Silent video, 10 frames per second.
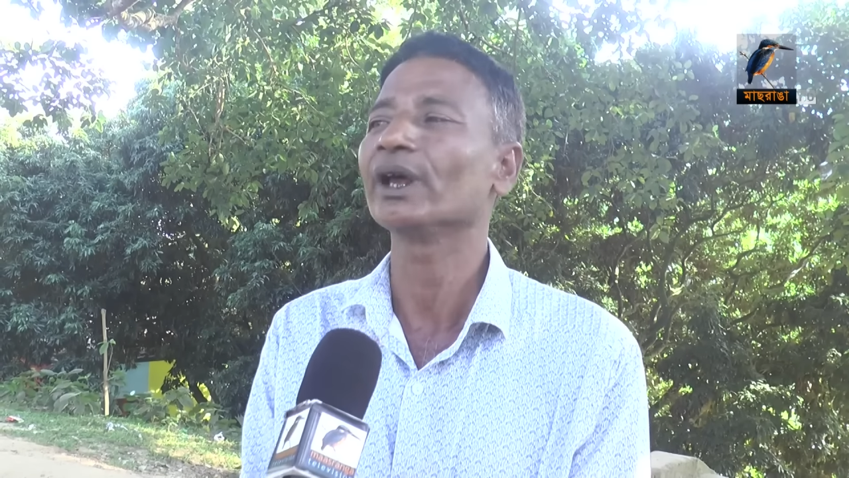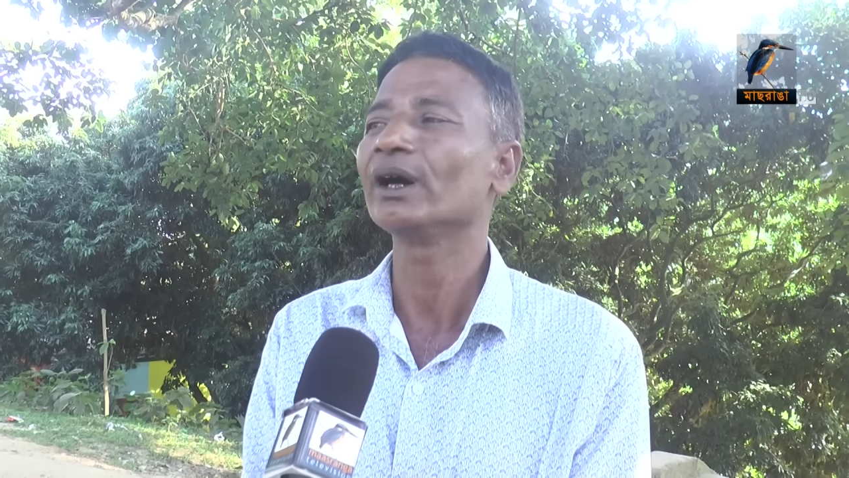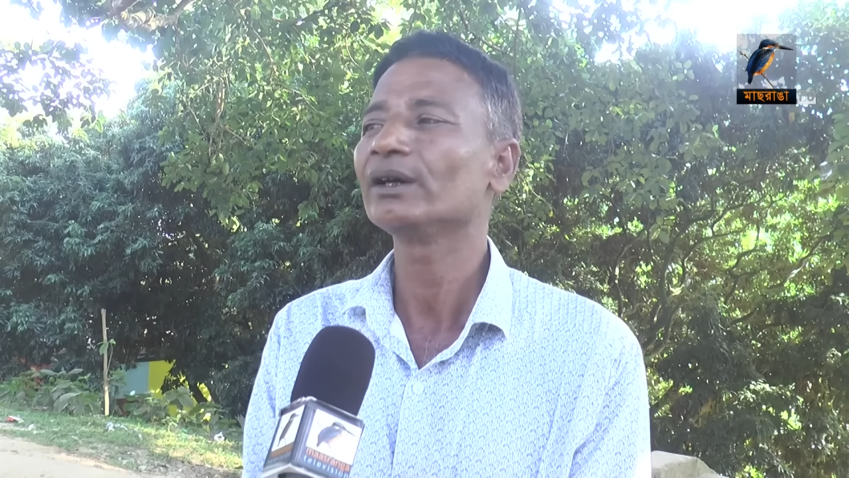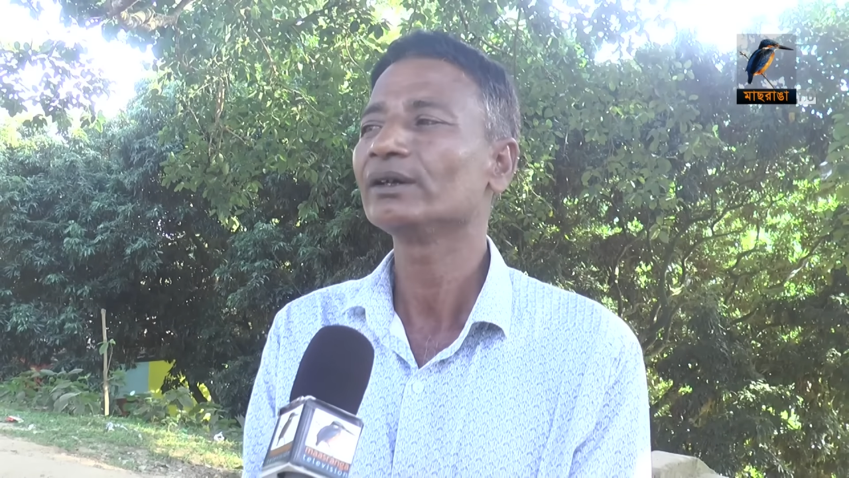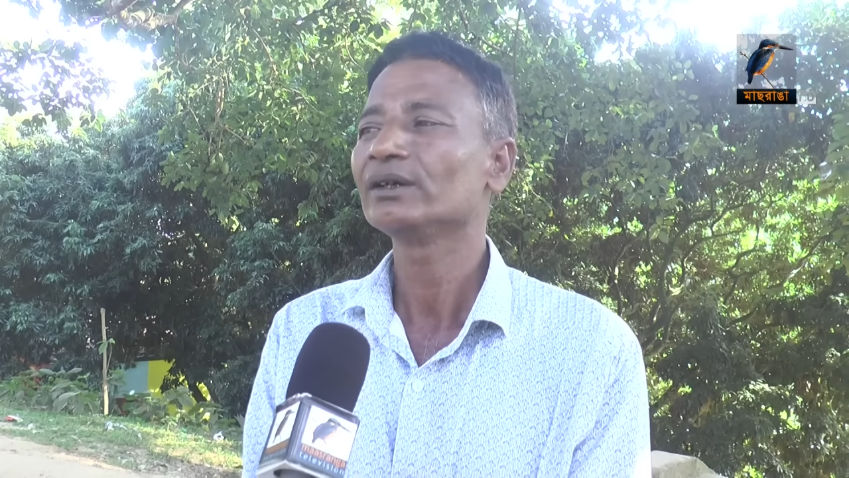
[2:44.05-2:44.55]
না
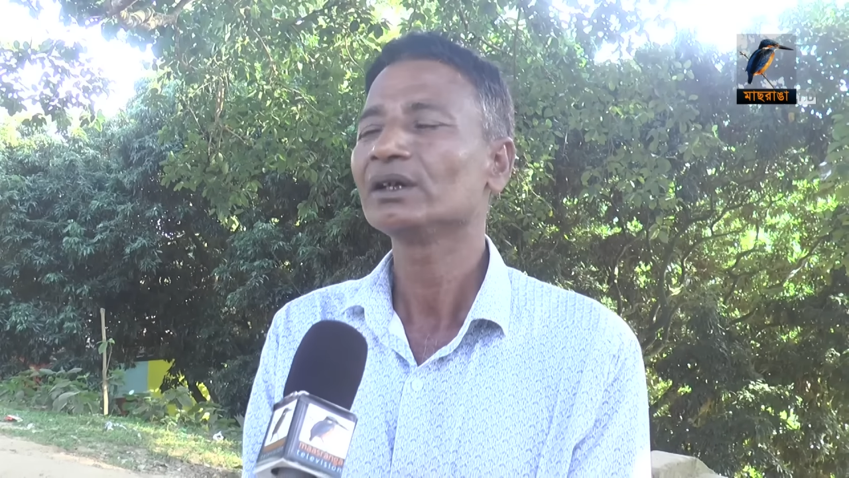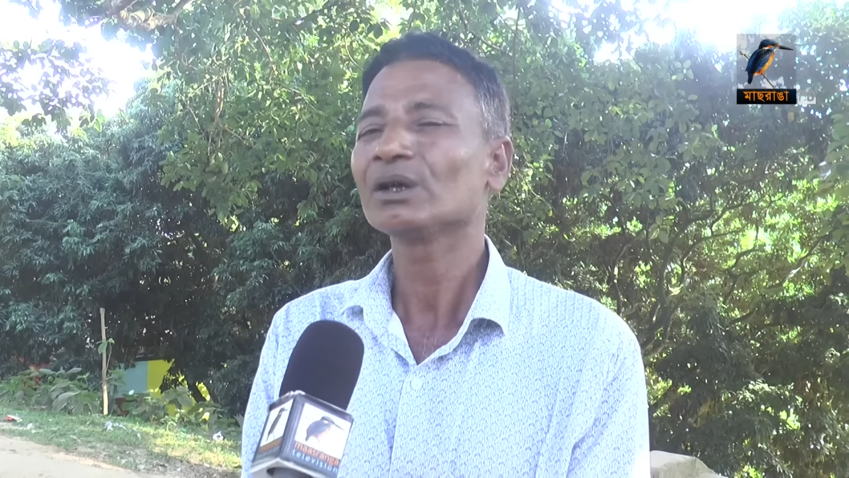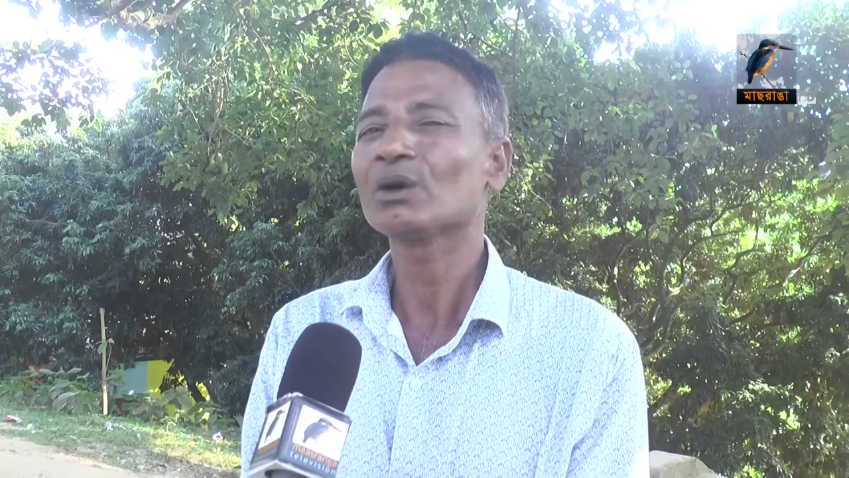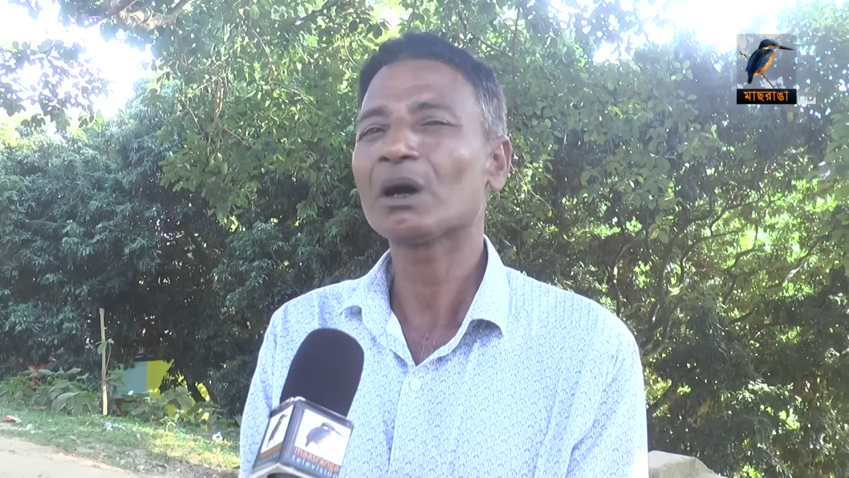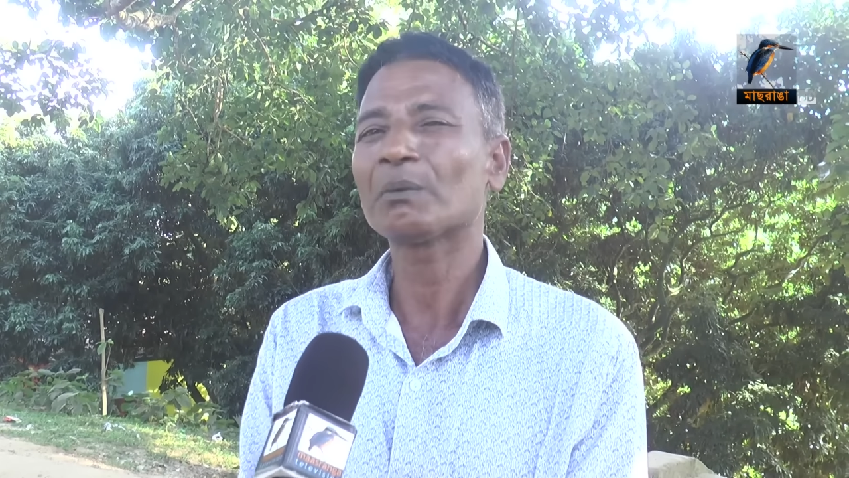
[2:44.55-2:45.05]

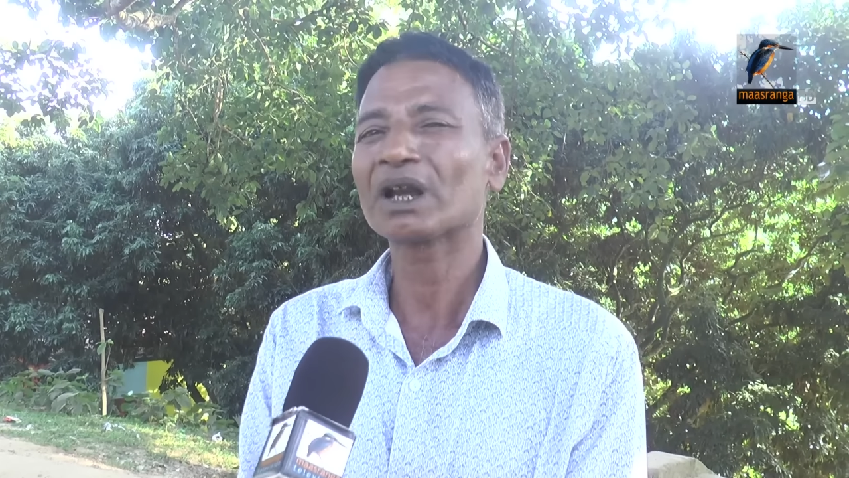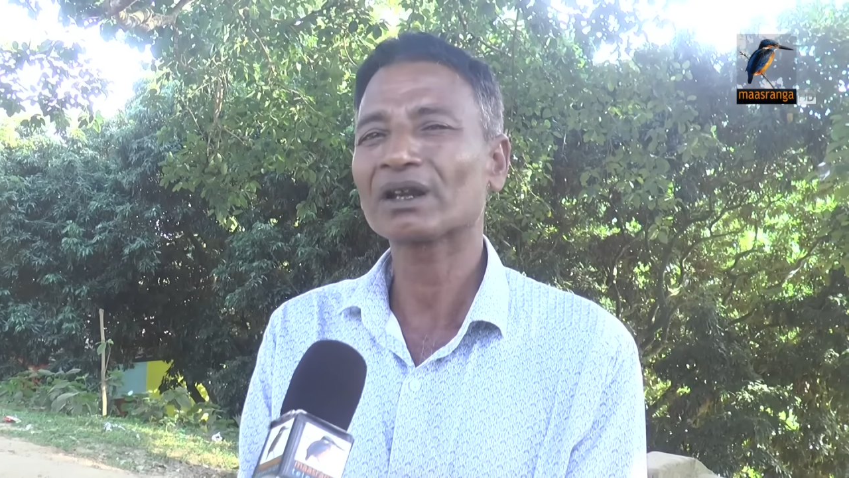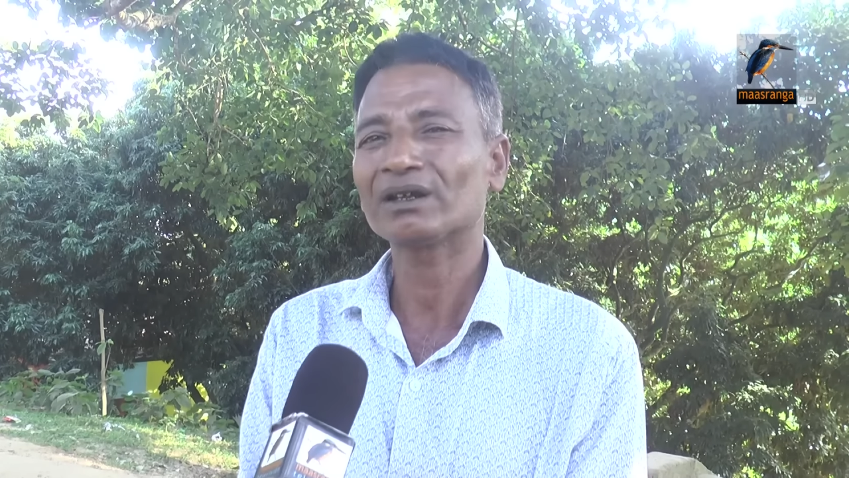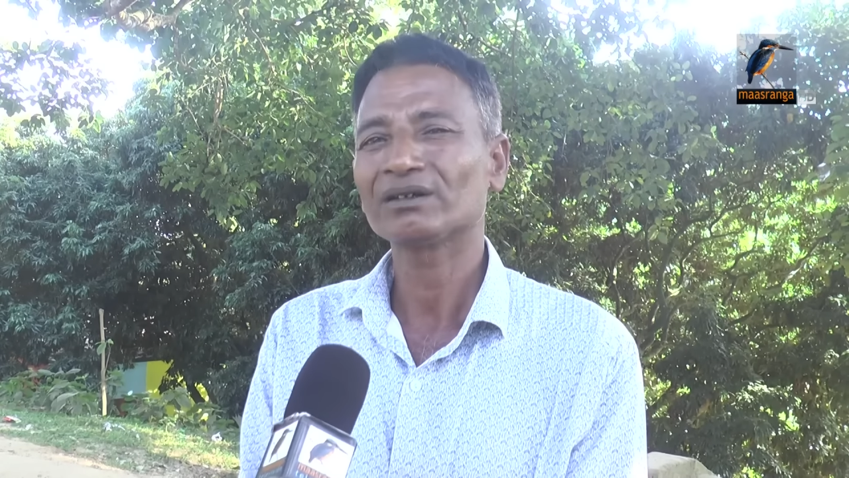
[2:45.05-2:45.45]
এগুলো আমার